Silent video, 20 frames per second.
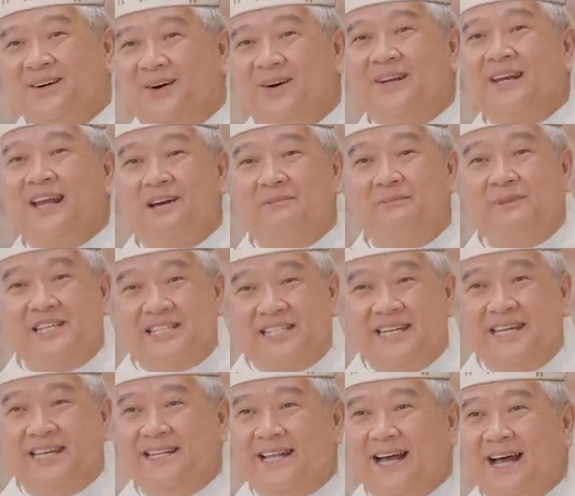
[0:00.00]
o
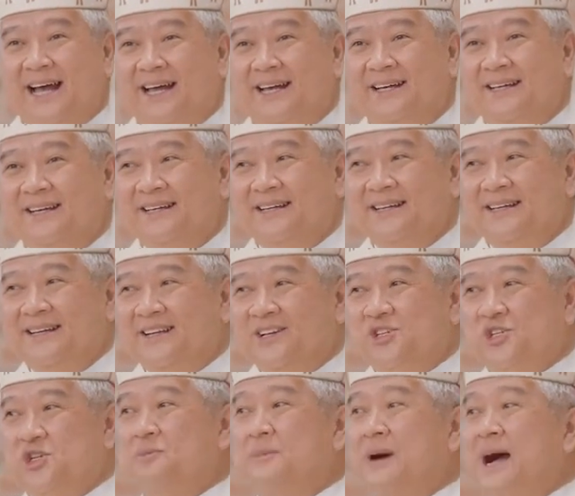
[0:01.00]
nakabistida,
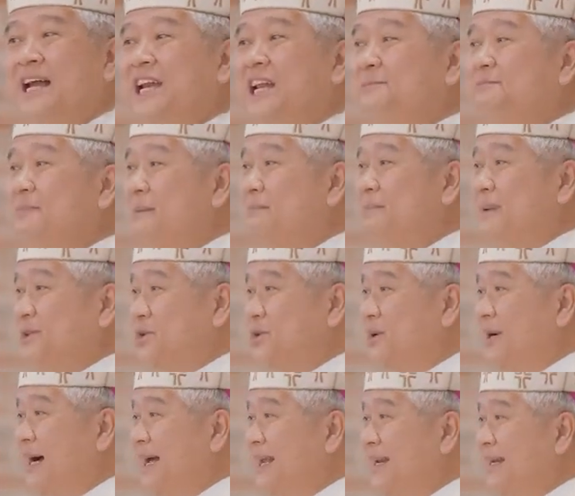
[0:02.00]
subalit
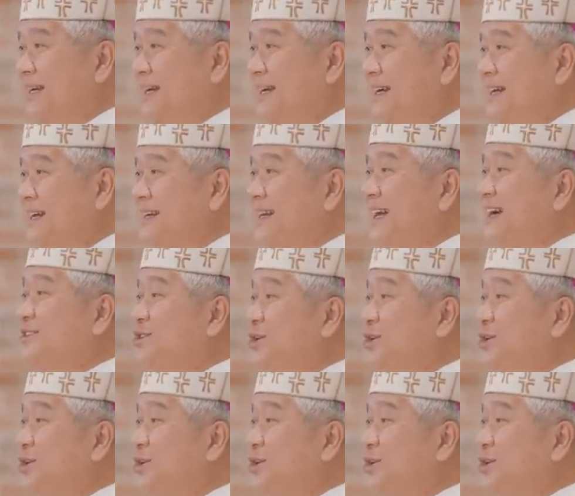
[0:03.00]
papatungan ng